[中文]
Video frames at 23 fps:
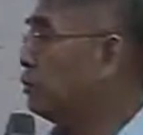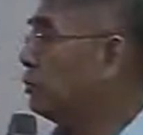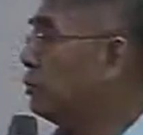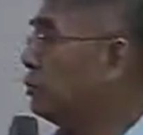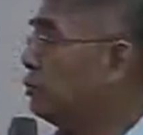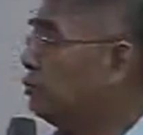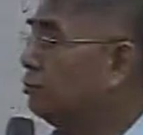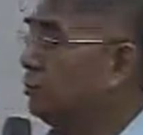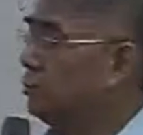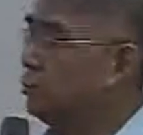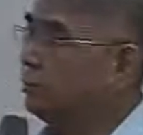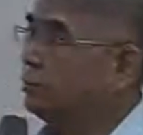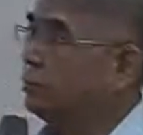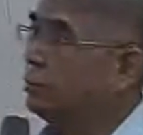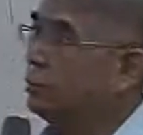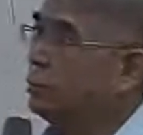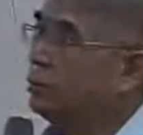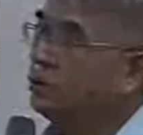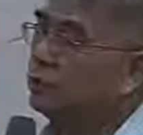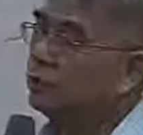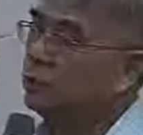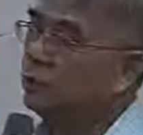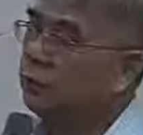都是比
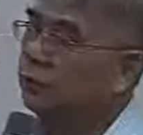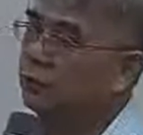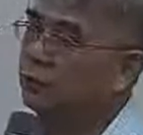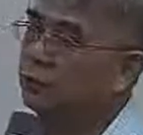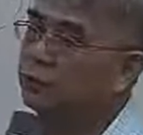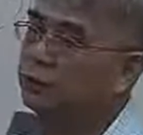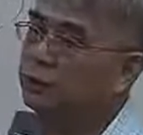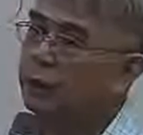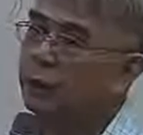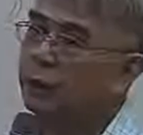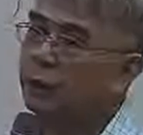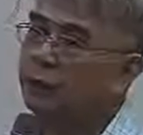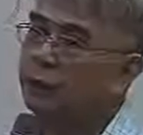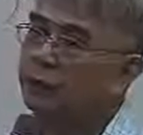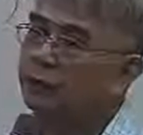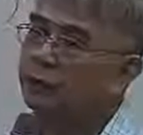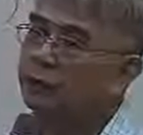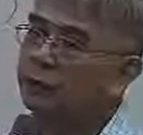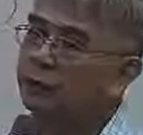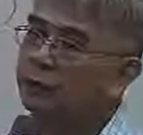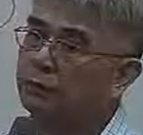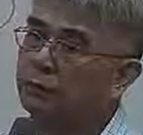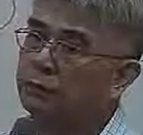二三万六千还
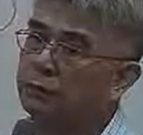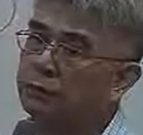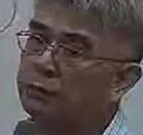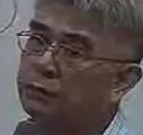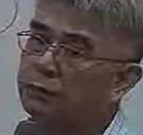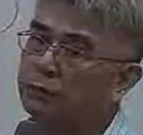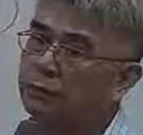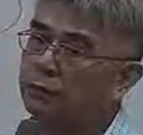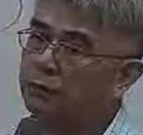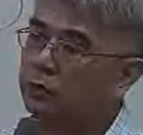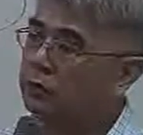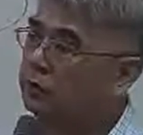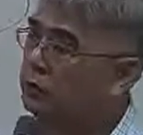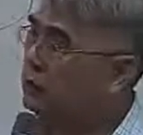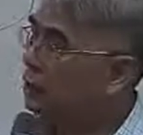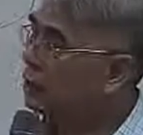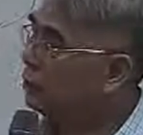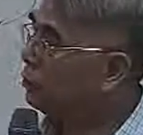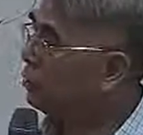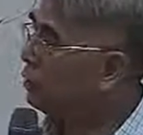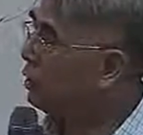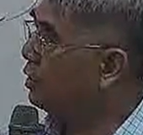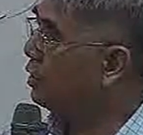高才对。就说你
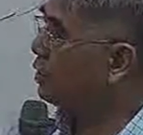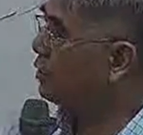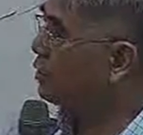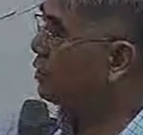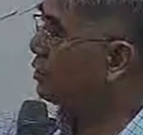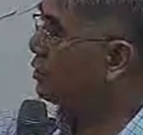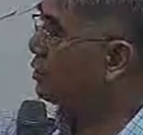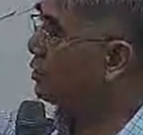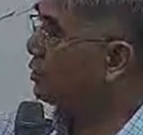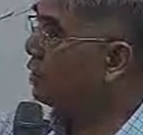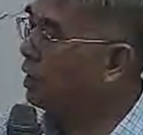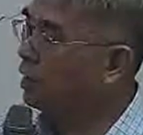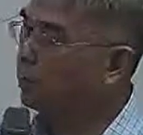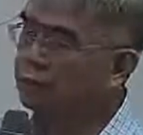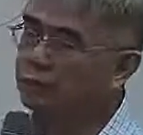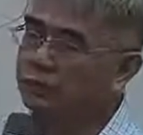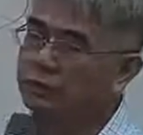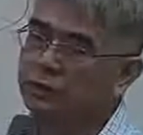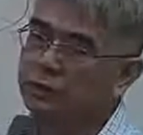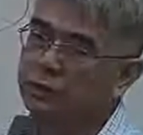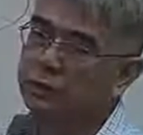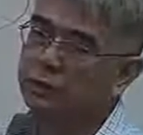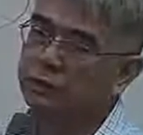现在只有二十二家
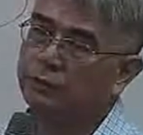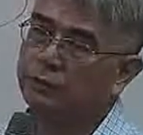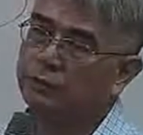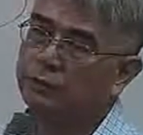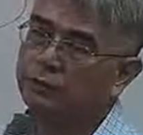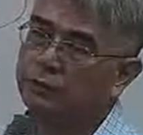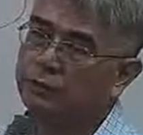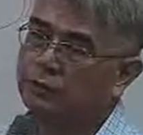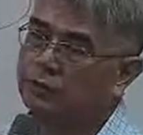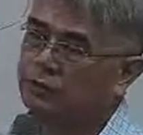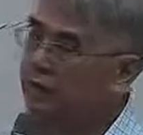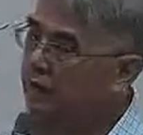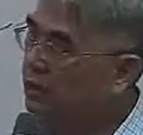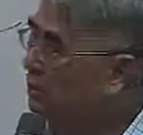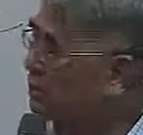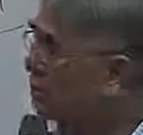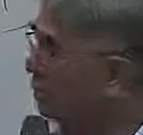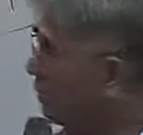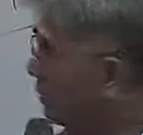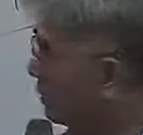是这样，你有三